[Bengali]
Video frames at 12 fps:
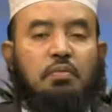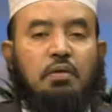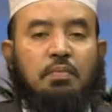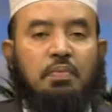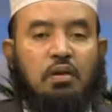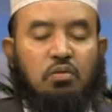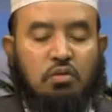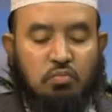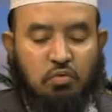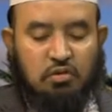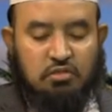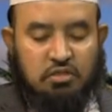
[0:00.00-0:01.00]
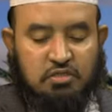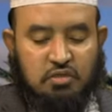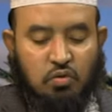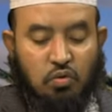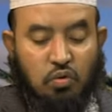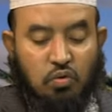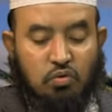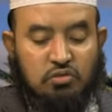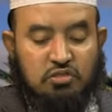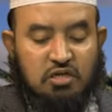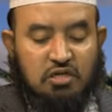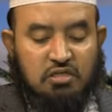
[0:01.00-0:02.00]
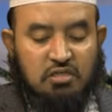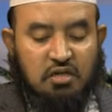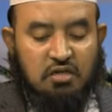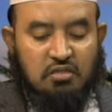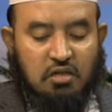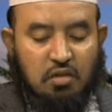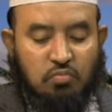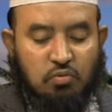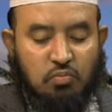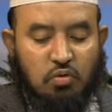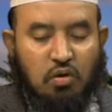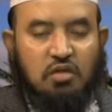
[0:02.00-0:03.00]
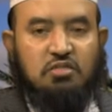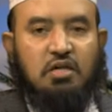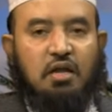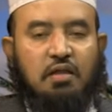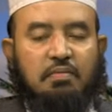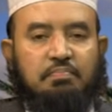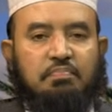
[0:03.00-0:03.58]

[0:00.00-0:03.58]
ব্যাপারে উনি বলেছেন যে কোন কোন জিনিস দিয়ে তাইয়াম্মুম করা যায়